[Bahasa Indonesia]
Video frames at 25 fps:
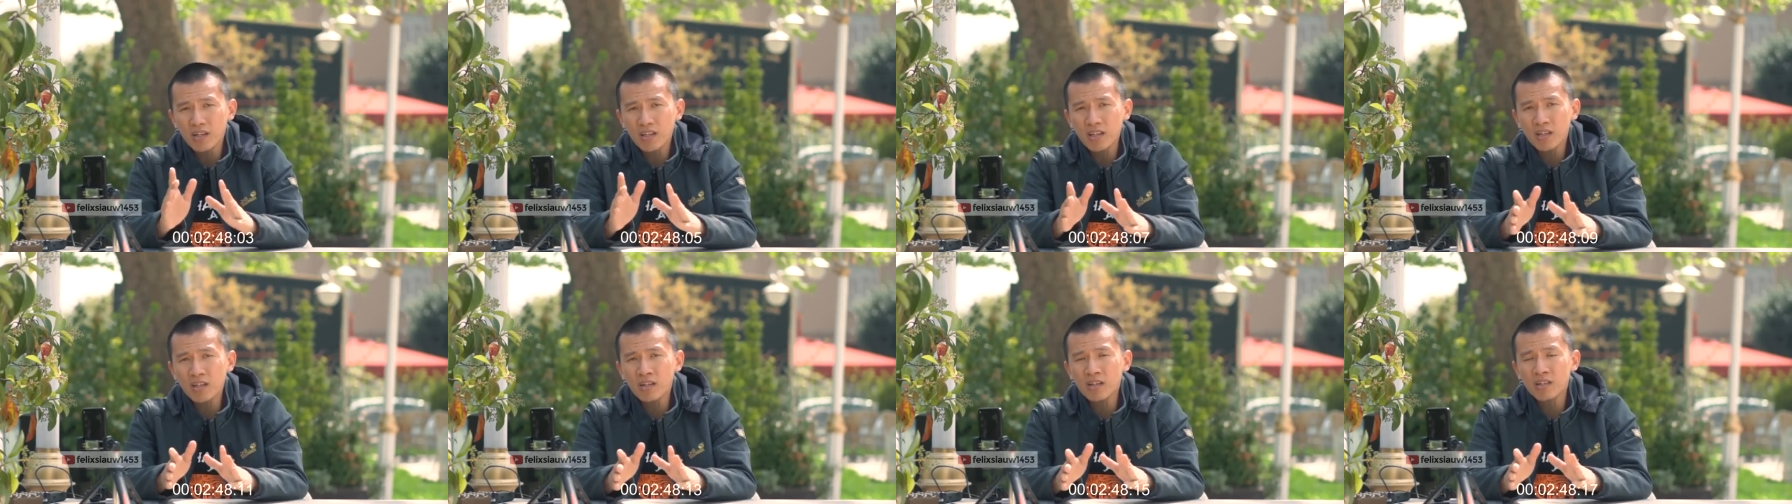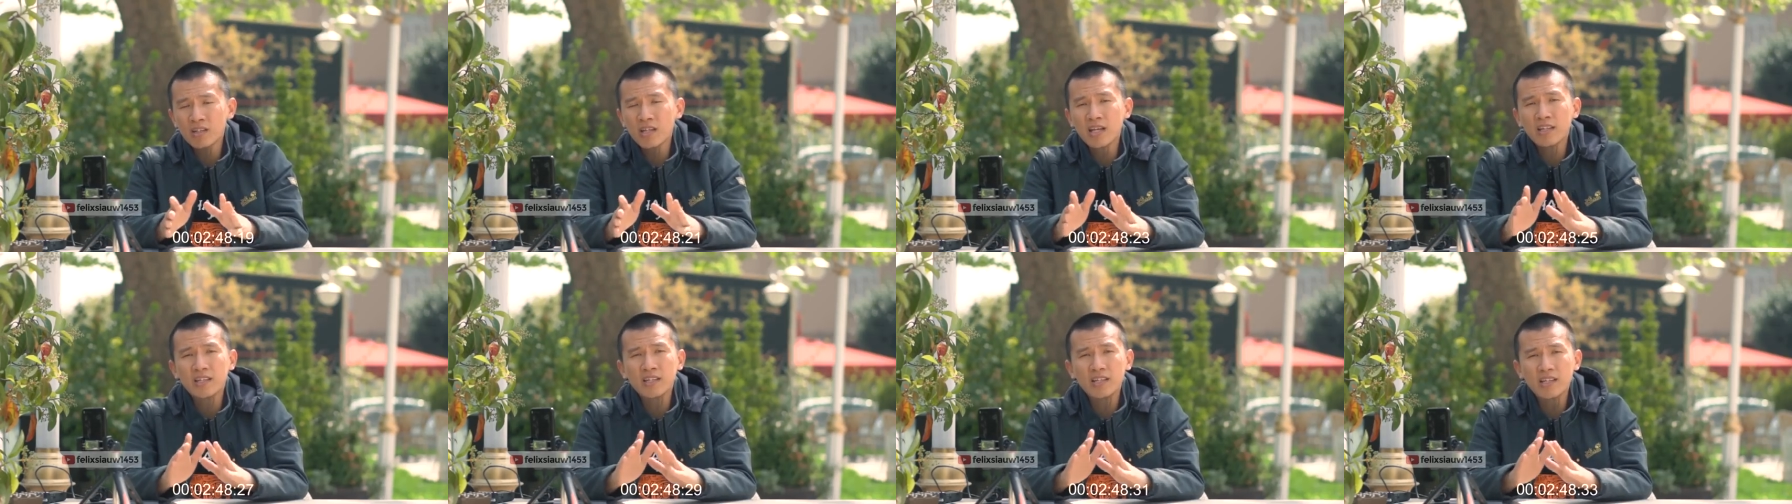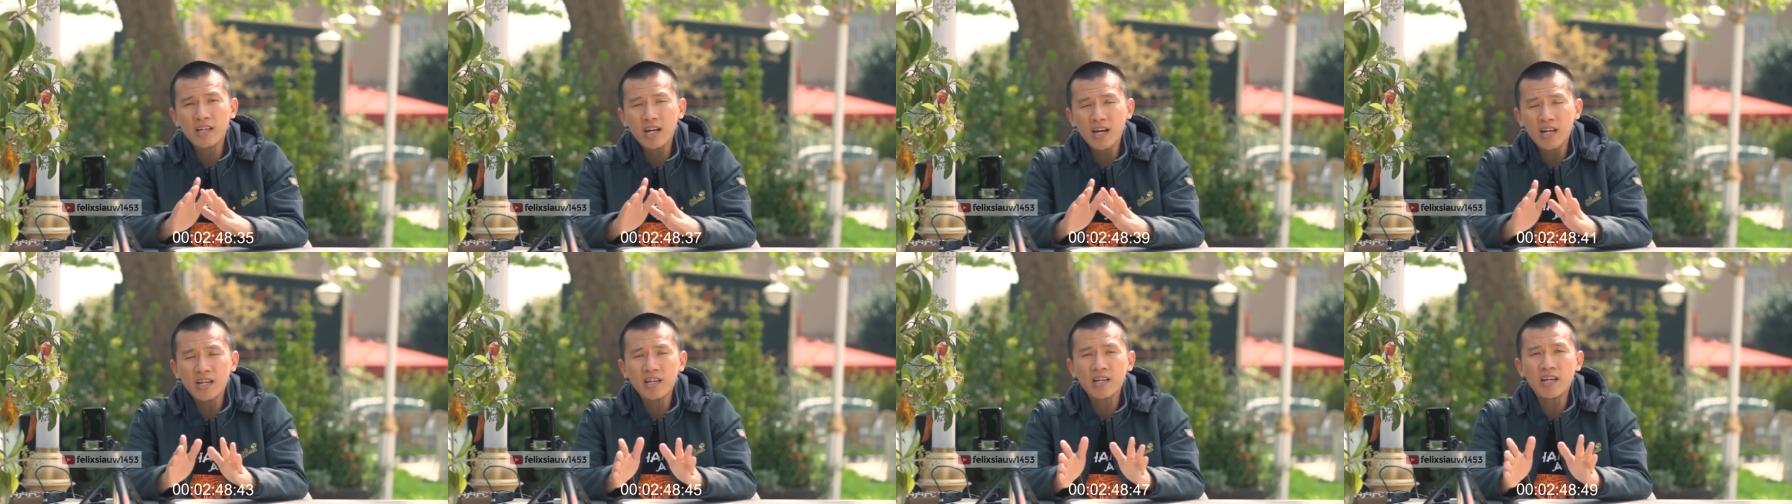Allah dan
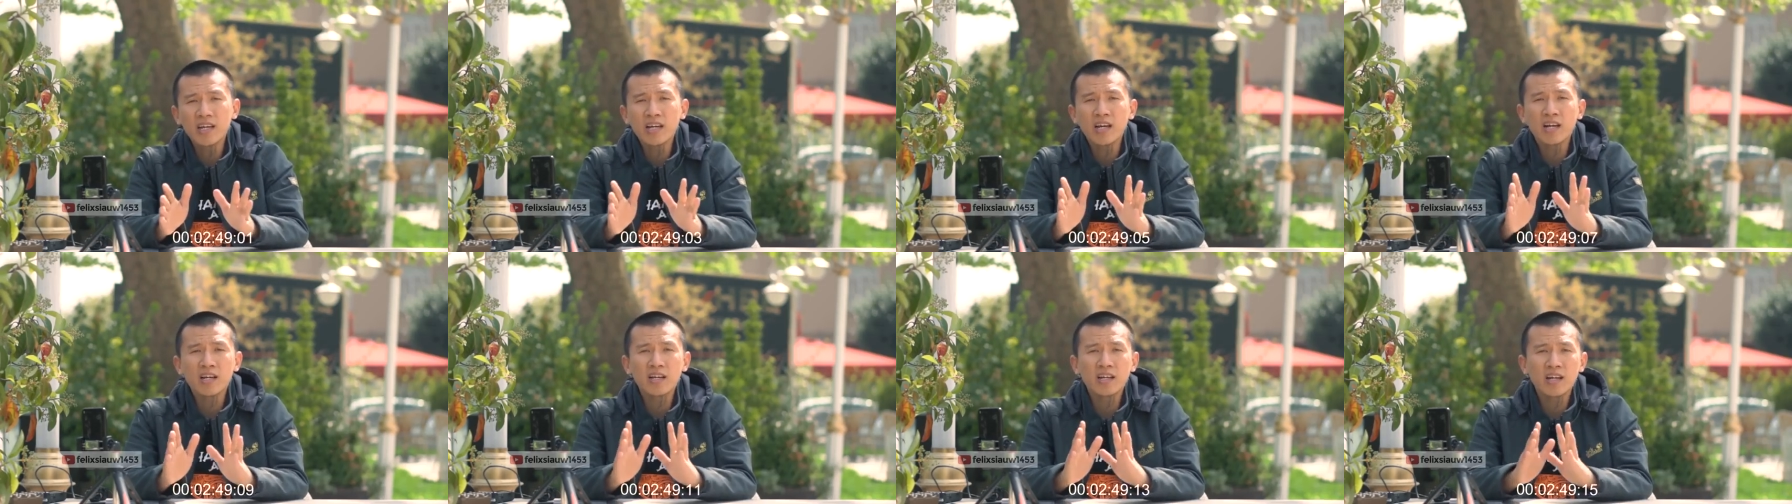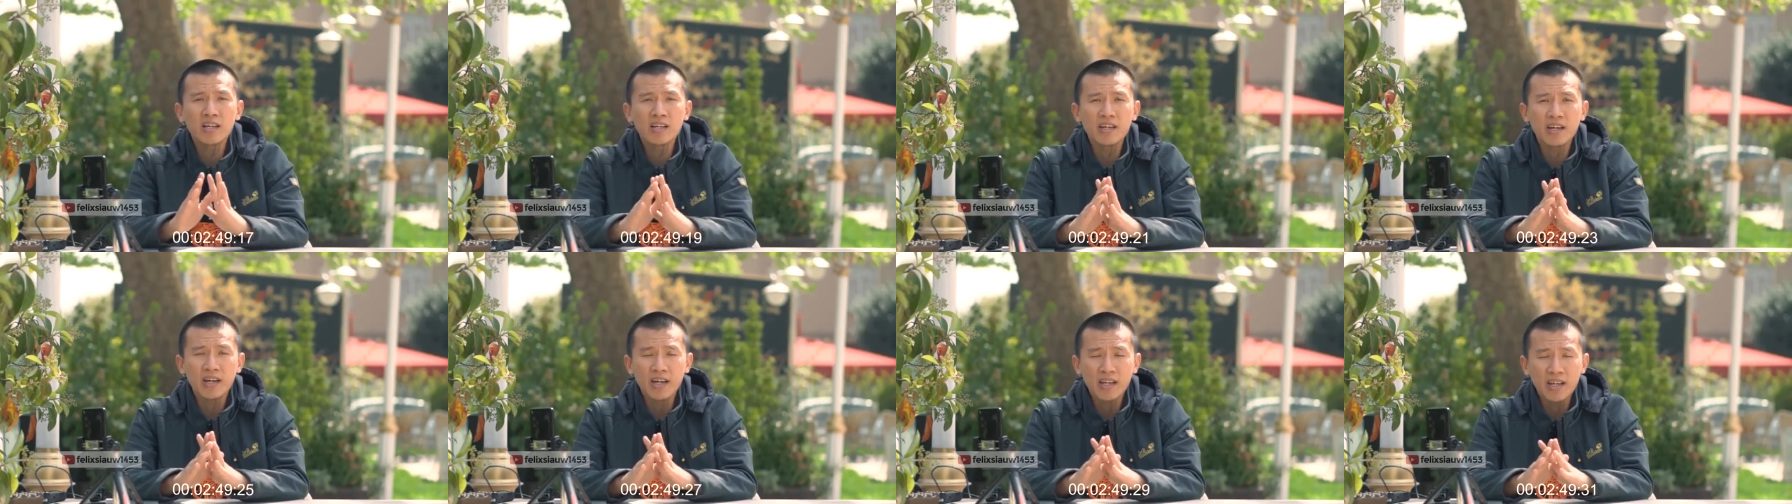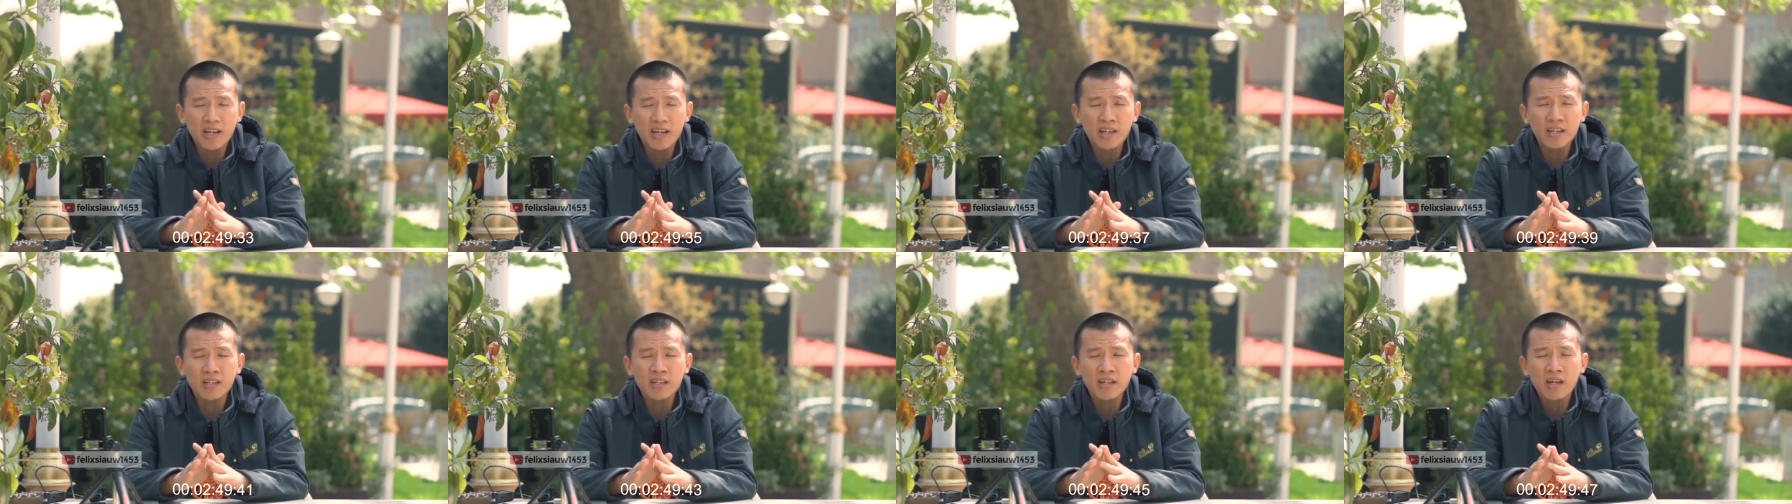tidak ada yang dari yang
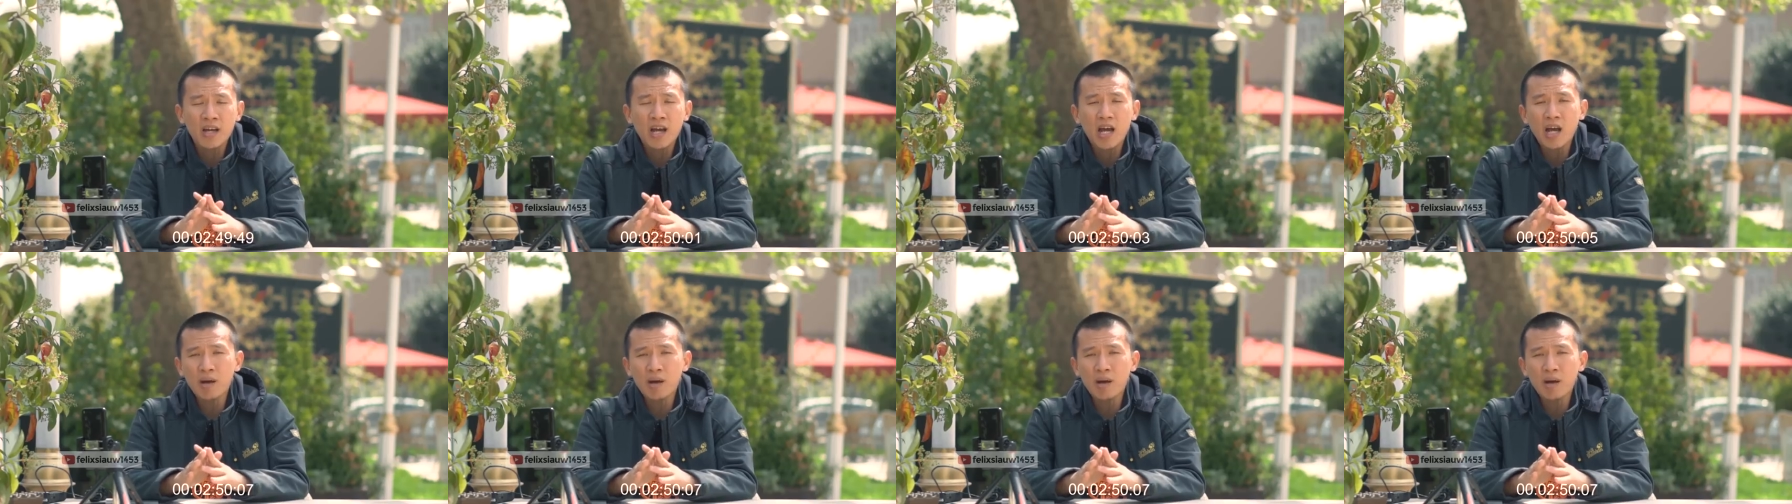lain